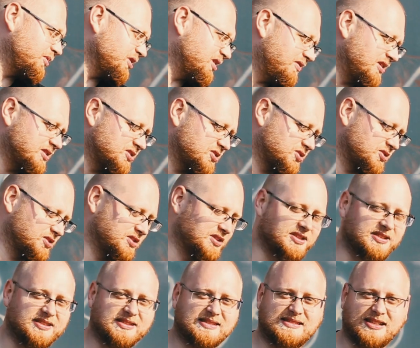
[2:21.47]
ponieważ
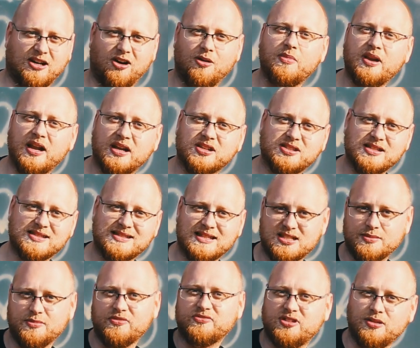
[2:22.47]
y, całą resztę
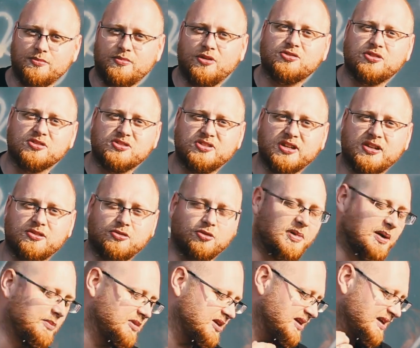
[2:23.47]
znajdziemy w tym motocyklu.
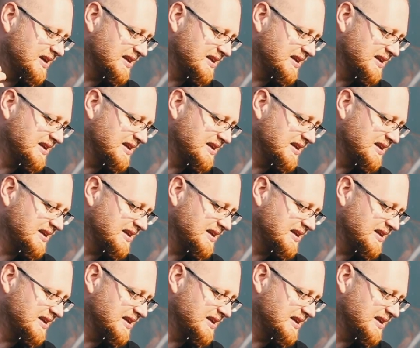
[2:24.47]
Mamy